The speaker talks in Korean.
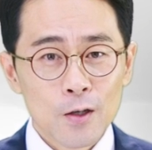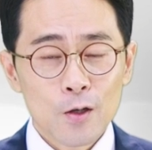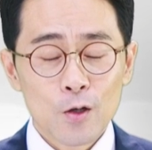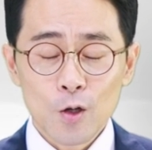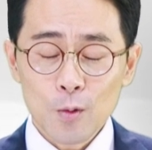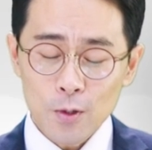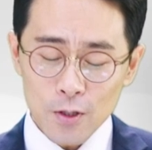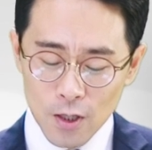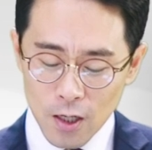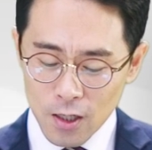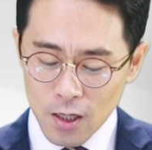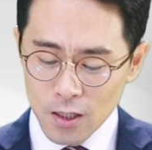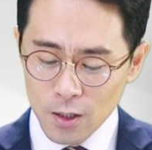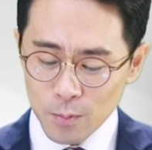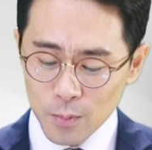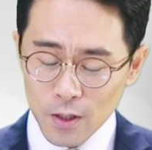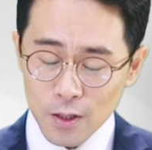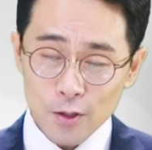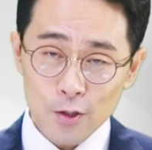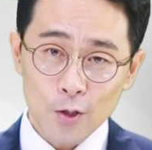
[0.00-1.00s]
그러면서
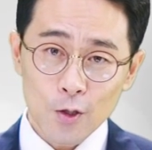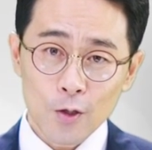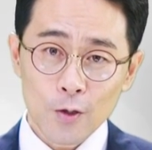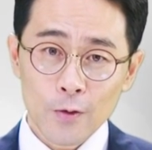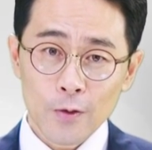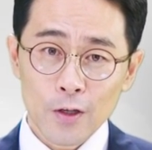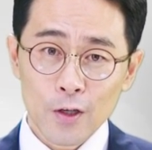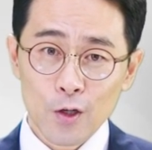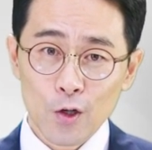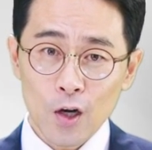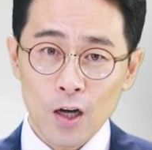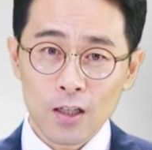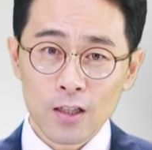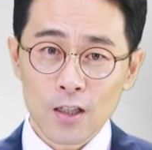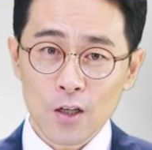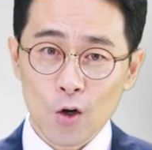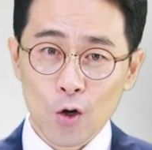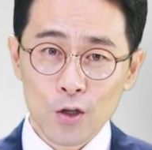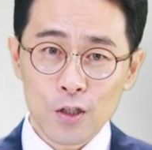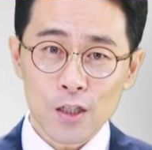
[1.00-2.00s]
하나님께서
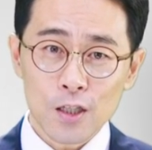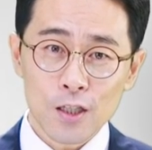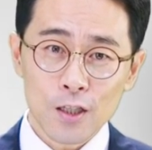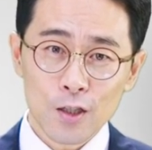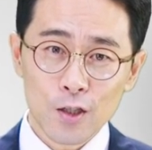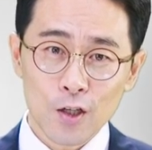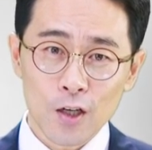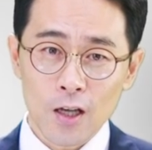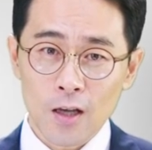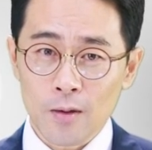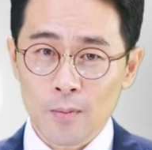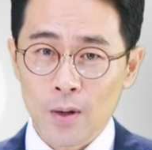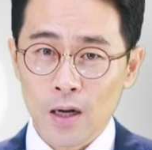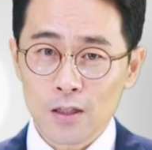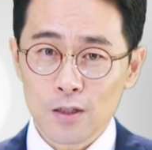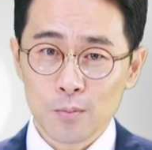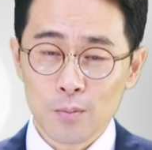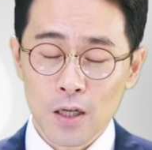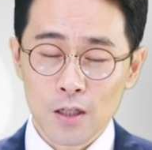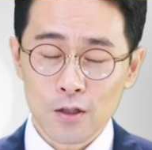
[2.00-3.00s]
이러한 거짓 신들에게
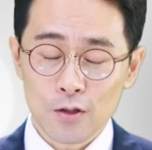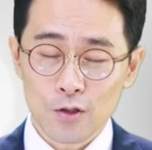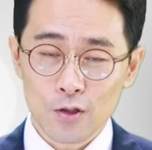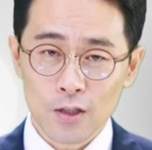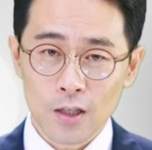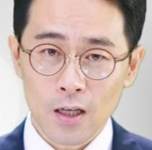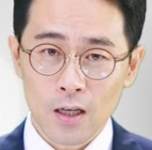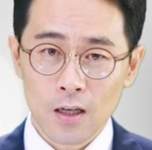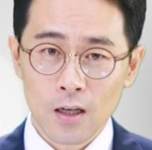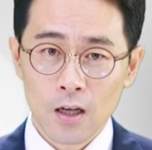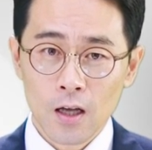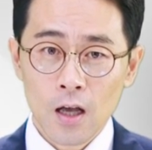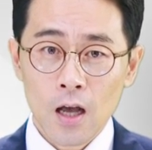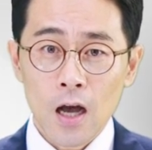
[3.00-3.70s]
말씀하셨는데